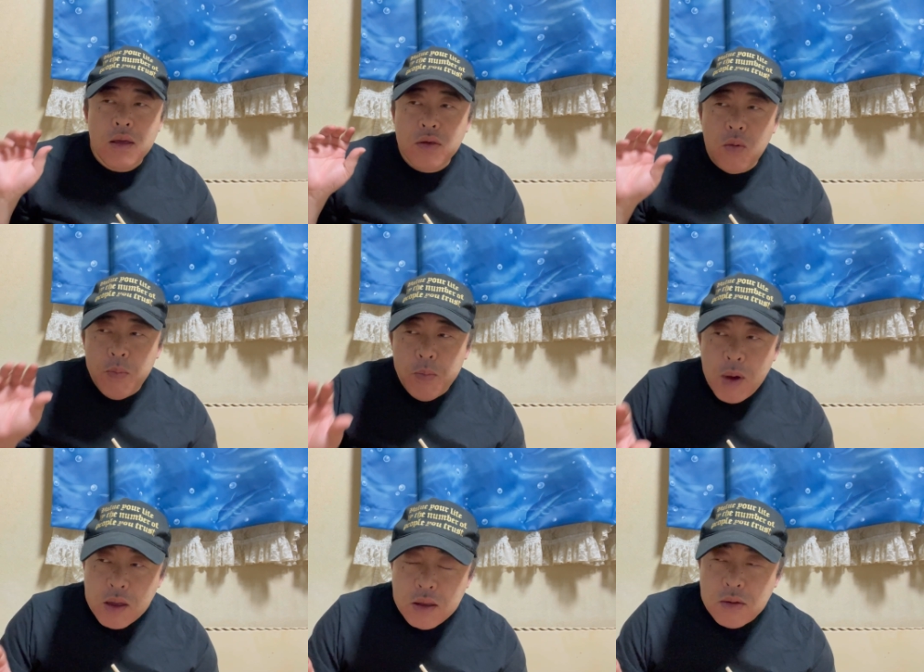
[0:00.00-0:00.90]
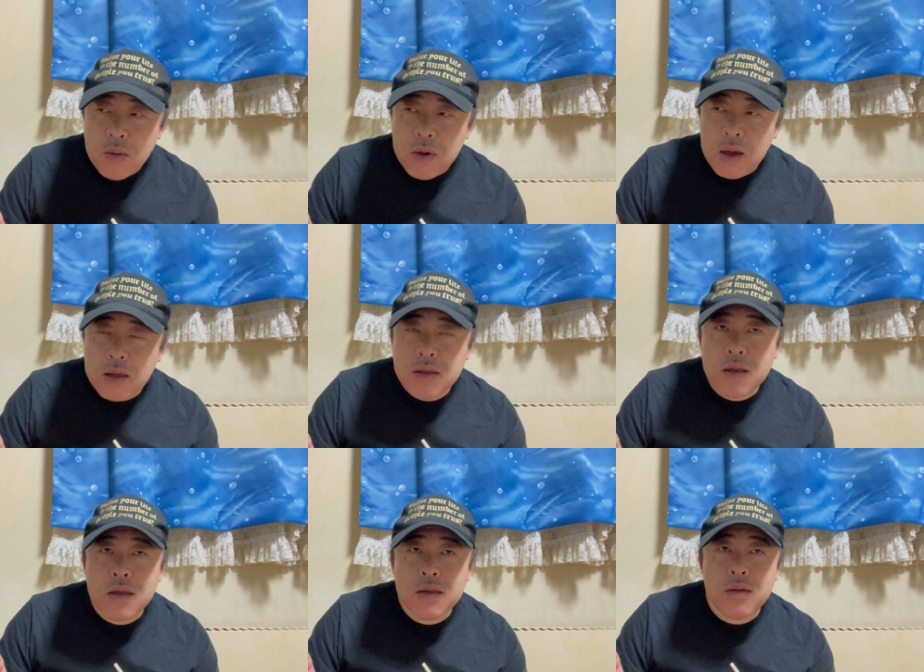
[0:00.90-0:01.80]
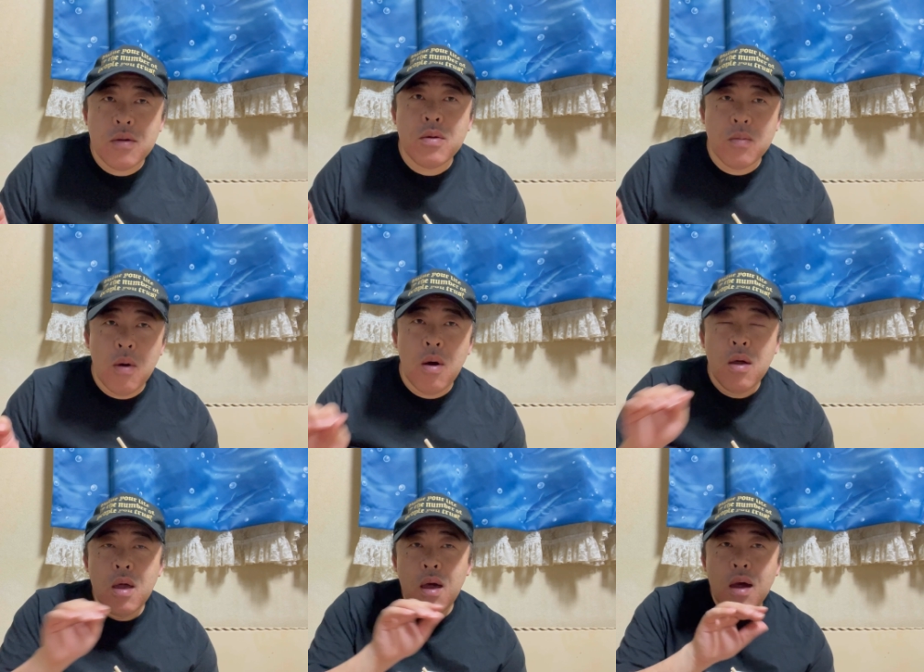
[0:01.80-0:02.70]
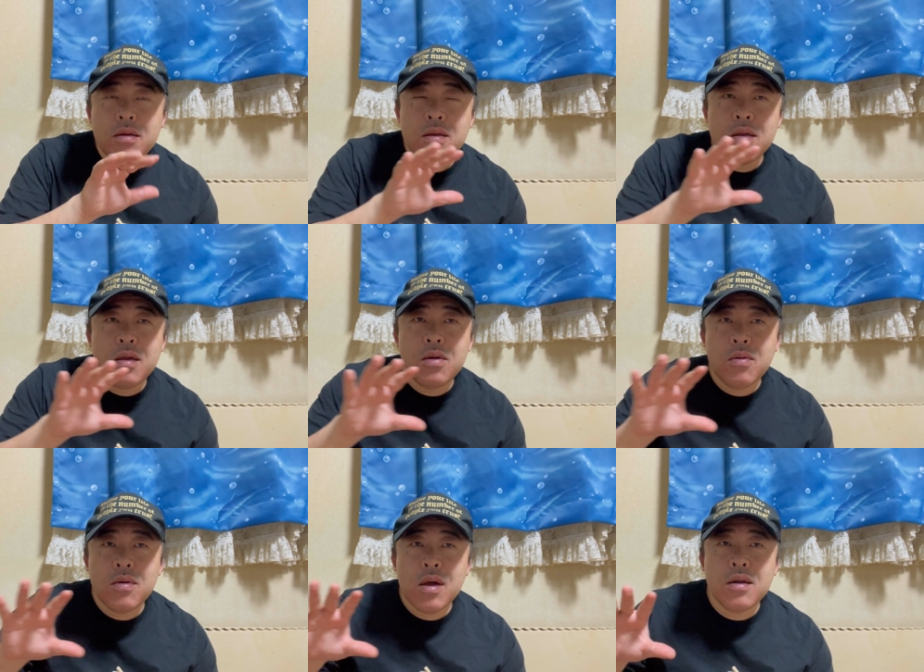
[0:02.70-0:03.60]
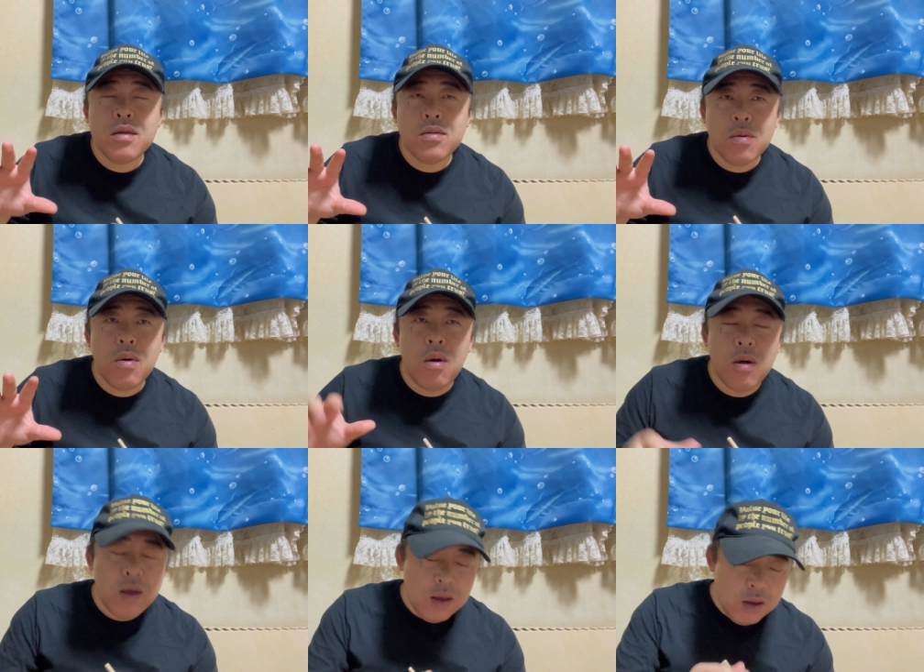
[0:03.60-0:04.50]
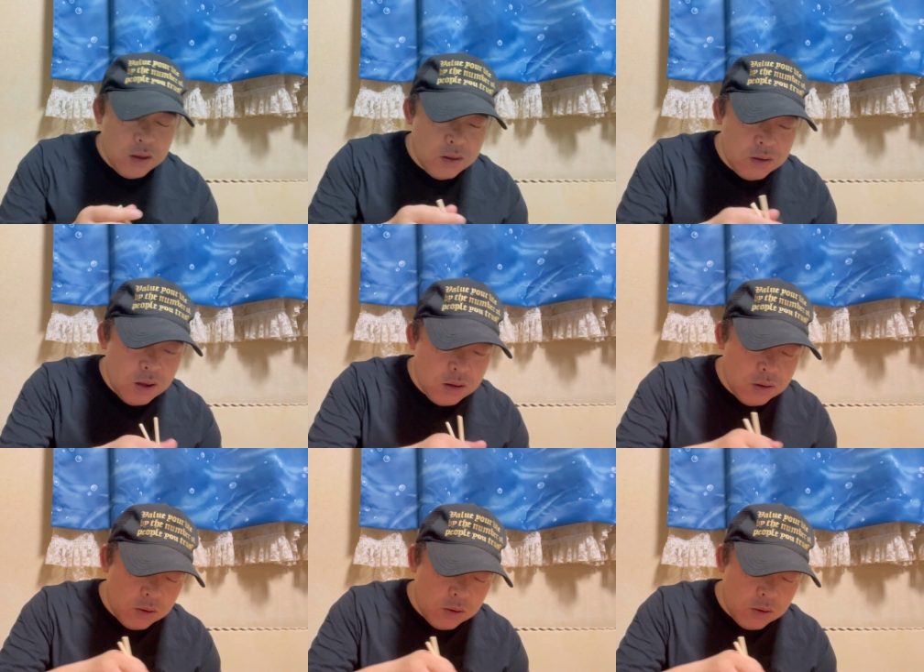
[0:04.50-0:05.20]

しょっぱいに特化したっていうよりも、味に広がりと、なんだ